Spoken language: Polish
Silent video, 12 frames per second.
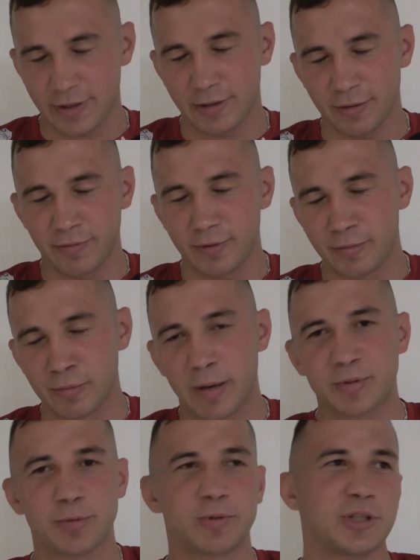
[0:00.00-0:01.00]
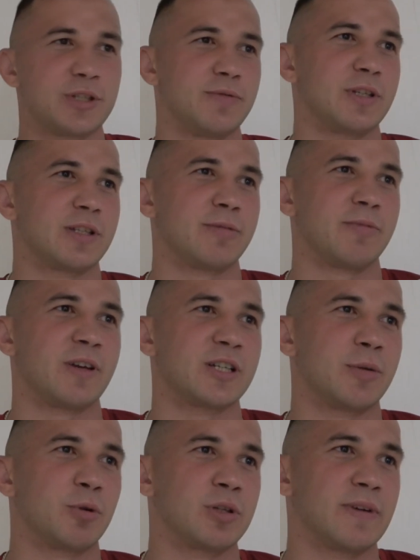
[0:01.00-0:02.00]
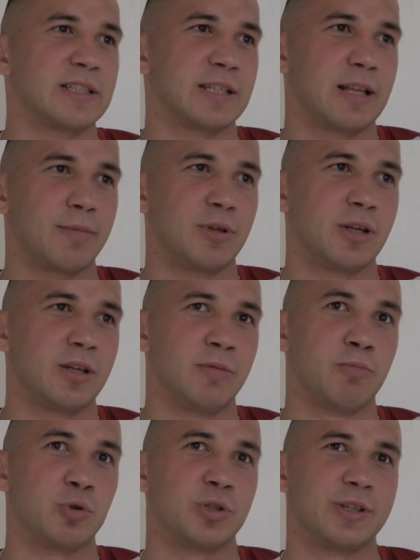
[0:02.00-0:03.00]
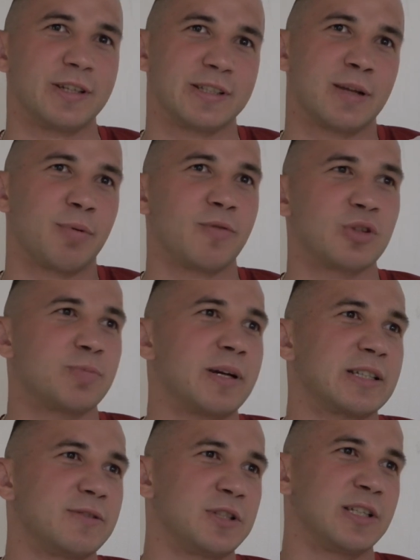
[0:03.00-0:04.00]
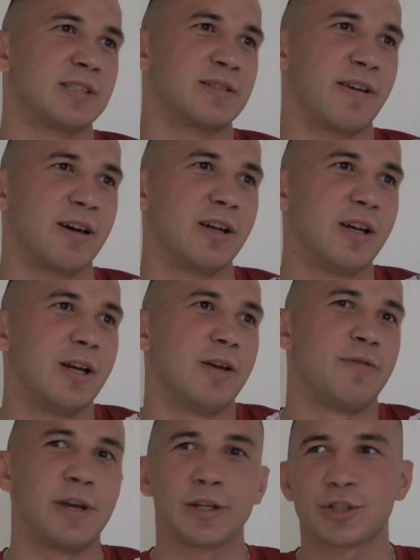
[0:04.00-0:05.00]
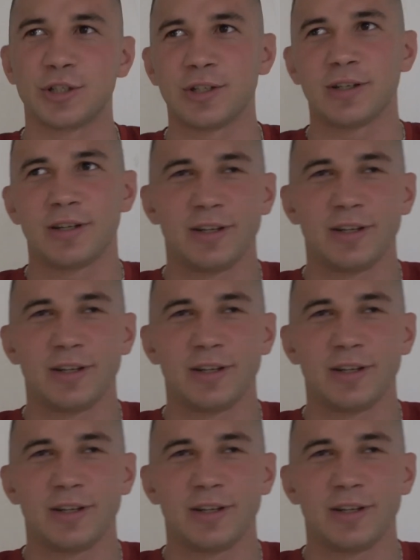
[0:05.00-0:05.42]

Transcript: im, im lepszy przeciwnik, tym większa motywacja dla mnie i później jest na pewno smak zwycięstwa większy